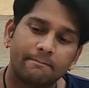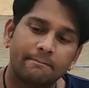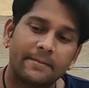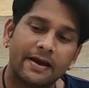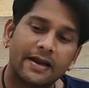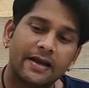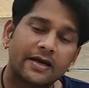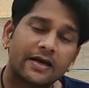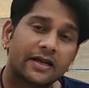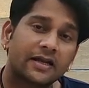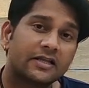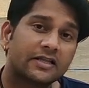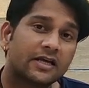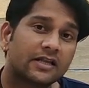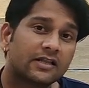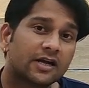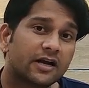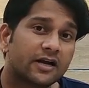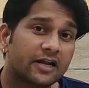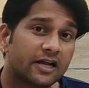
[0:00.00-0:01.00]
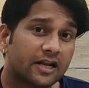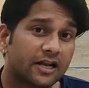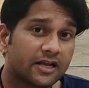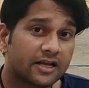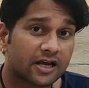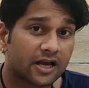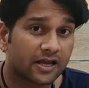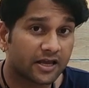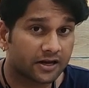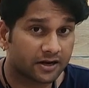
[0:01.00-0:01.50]
मैंने खरीदा था डी लिंक
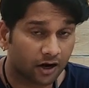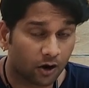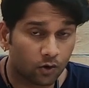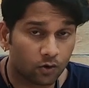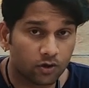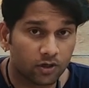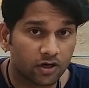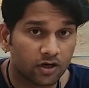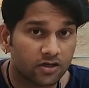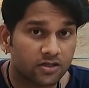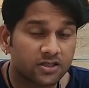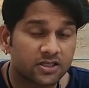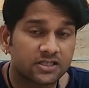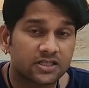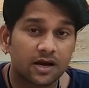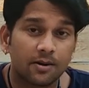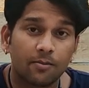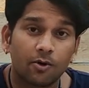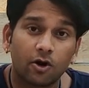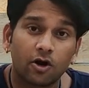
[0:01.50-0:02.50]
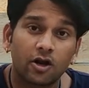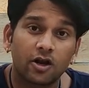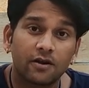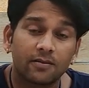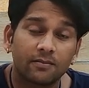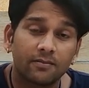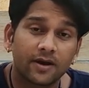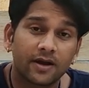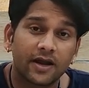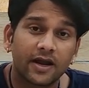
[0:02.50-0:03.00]
का ये राउटर जिसका मॉडल
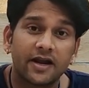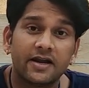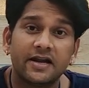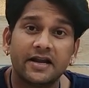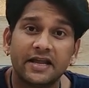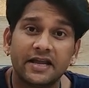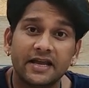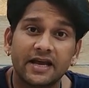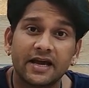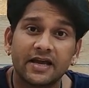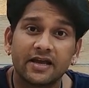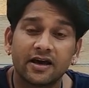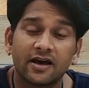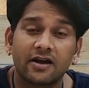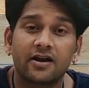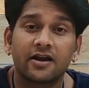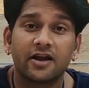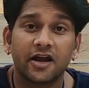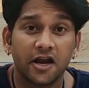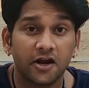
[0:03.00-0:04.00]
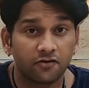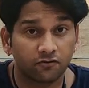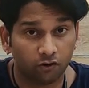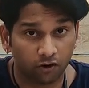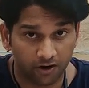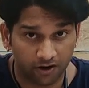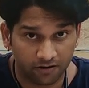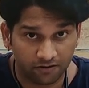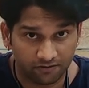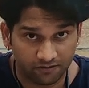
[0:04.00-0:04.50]
नंबर है डी आई आर एट
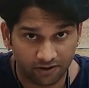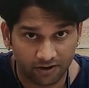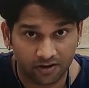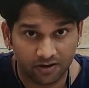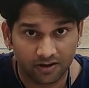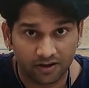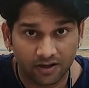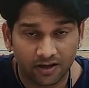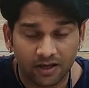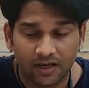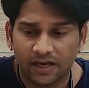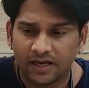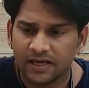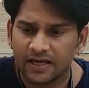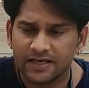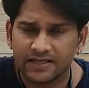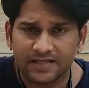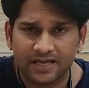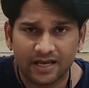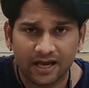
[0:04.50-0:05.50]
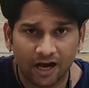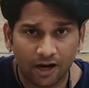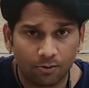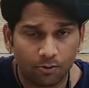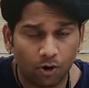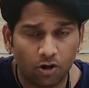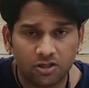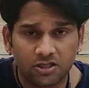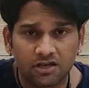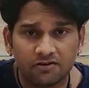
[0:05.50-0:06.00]
फोर्टी वन इसकी
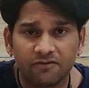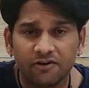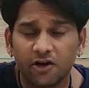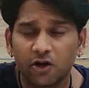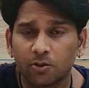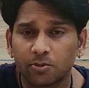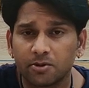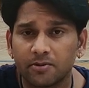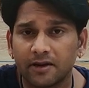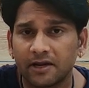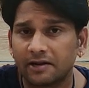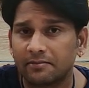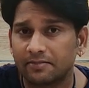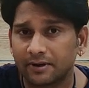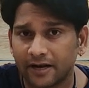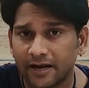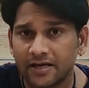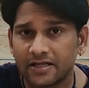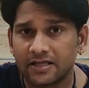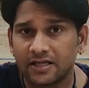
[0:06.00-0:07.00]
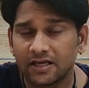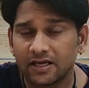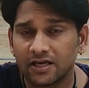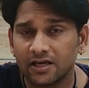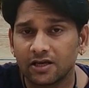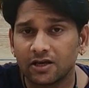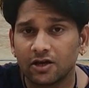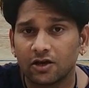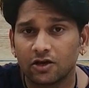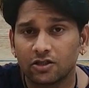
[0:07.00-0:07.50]
अनबॉक्सिंग वीडियो भी मैंने बनाई थी
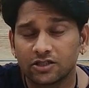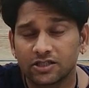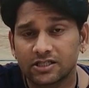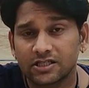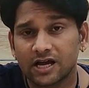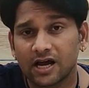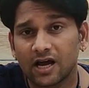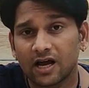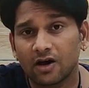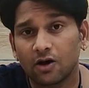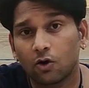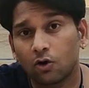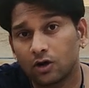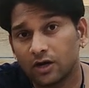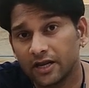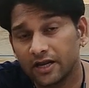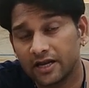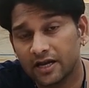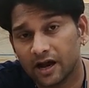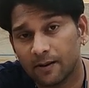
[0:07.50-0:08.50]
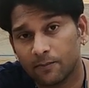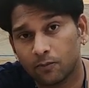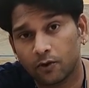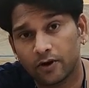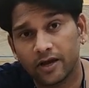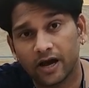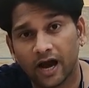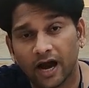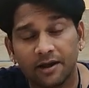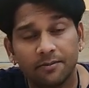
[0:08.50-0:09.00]
जिसका लिंक आपको
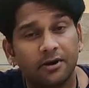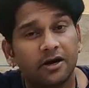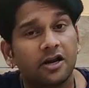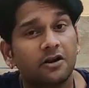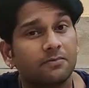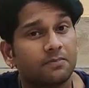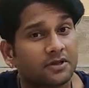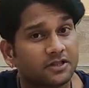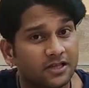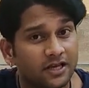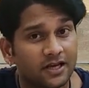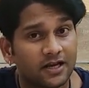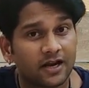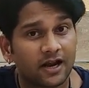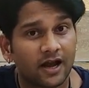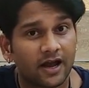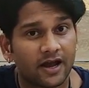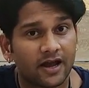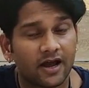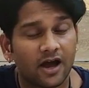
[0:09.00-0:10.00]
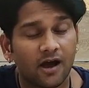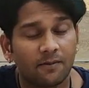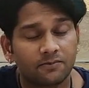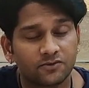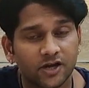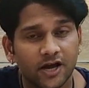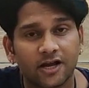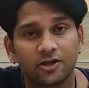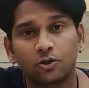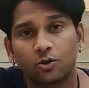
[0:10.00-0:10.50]
ये आई बटन पे दिख रहा है आप
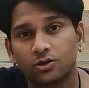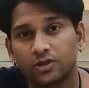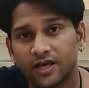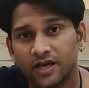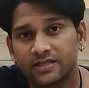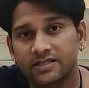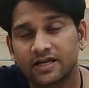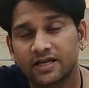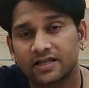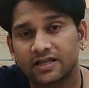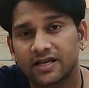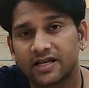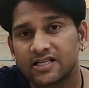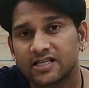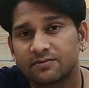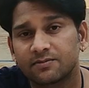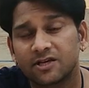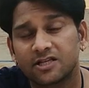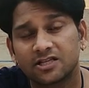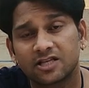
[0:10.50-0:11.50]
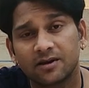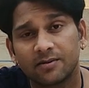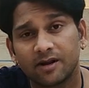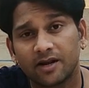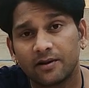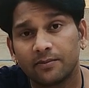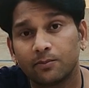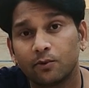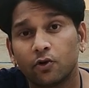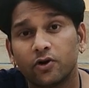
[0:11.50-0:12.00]
चाहें तो देख सकते हैं जिसपे इसकी
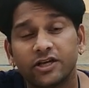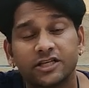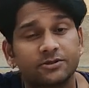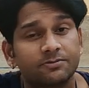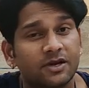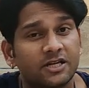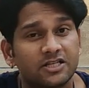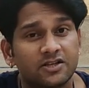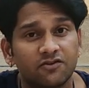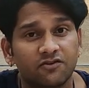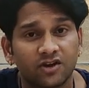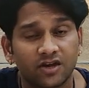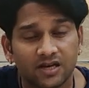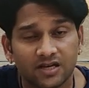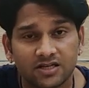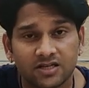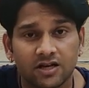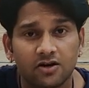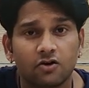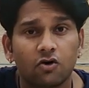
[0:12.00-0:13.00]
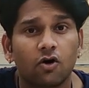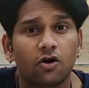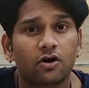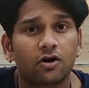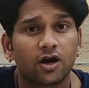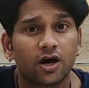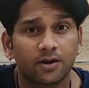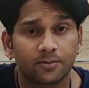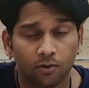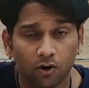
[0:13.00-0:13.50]
मैंने पूरी स्पेसिफिकेशन
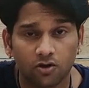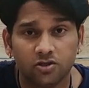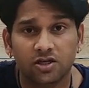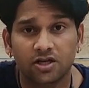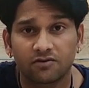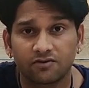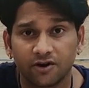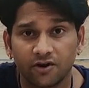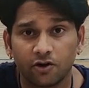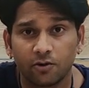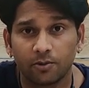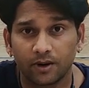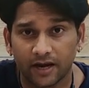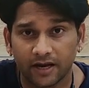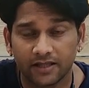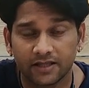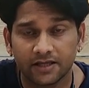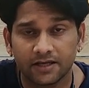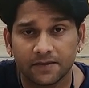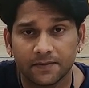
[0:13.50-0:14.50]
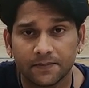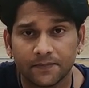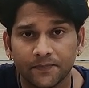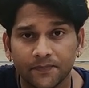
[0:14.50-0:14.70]
और अनबॉक्सिंग वीडियो बनाई थी